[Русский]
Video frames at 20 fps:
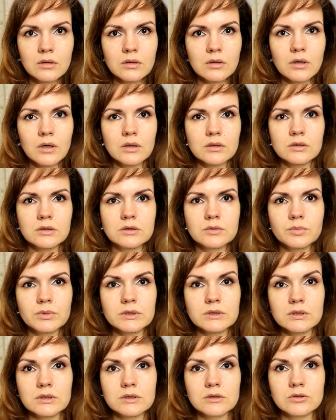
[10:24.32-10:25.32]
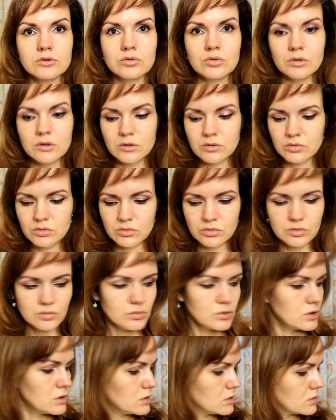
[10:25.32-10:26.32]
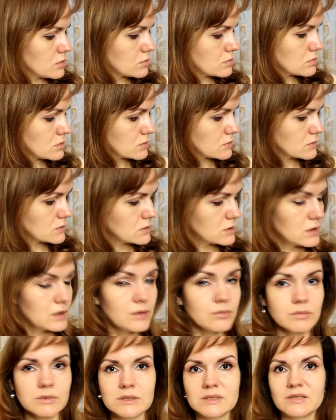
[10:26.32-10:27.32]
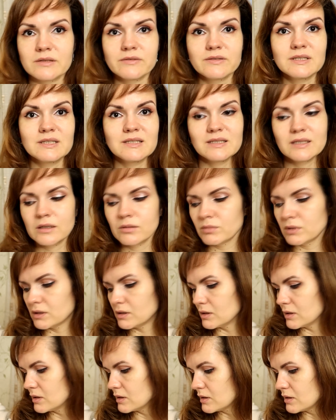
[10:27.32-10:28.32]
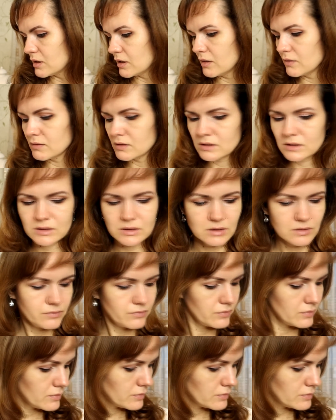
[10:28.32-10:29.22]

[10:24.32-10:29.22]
как-то спасать ситуацию. Мне совсем, совсем это не нравится.